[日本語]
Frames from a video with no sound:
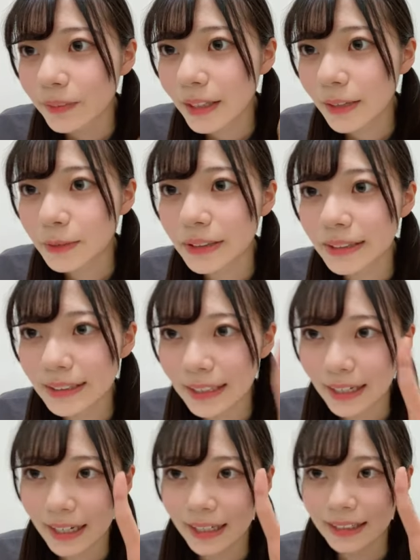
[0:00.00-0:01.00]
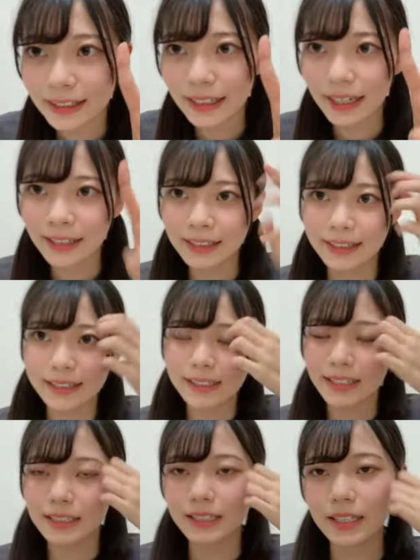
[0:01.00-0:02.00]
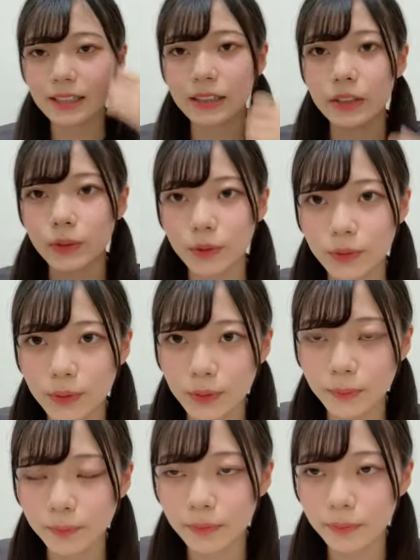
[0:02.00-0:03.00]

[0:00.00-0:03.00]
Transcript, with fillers: で振り付けがあきら先生っていう